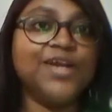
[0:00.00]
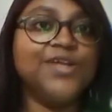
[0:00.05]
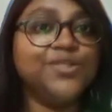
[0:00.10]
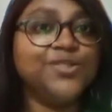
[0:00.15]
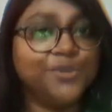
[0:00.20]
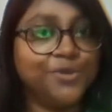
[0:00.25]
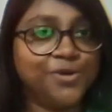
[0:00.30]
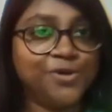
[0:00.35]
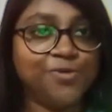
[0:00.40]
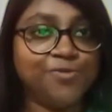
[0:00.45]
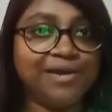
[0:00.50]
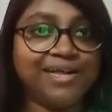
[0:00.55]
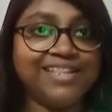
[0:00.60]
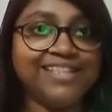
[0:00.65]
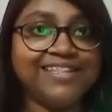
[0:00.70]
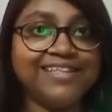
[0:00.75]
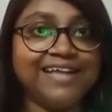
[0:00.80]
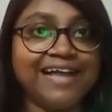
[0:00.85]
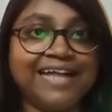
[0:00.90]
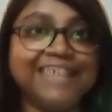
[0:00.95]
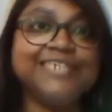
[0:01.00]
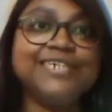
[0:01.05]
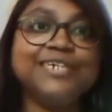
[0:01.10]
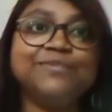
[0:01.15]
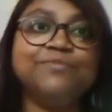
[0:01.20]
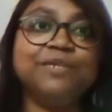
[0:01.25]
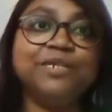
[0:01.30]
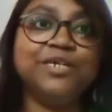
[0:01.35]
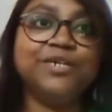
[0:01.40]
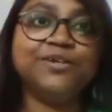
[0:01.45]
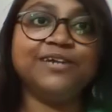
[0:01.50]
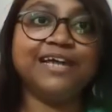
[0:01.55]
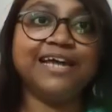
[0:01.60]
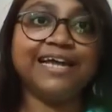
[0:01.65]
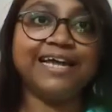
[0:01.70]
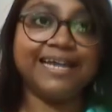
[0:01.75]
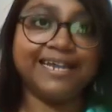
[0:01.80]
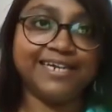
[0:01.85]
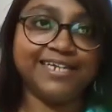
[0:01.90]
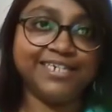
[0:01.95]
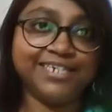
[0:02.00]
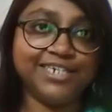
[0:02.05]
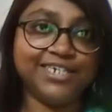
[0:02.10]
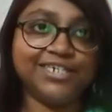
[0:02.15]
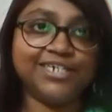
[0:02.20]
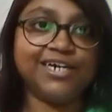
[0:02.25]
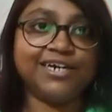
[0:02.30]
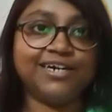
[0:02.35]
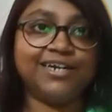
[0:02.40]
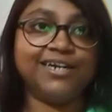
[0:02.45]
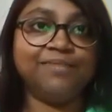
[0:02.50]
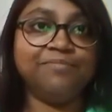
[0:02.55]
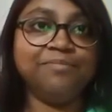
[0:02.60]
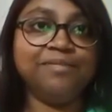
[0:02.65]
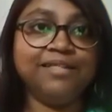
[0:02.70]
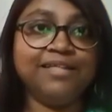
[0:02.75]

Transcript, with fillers: ধন্যবাদ আজকের ভিডিওটা এখানেই শেষ রাখলাম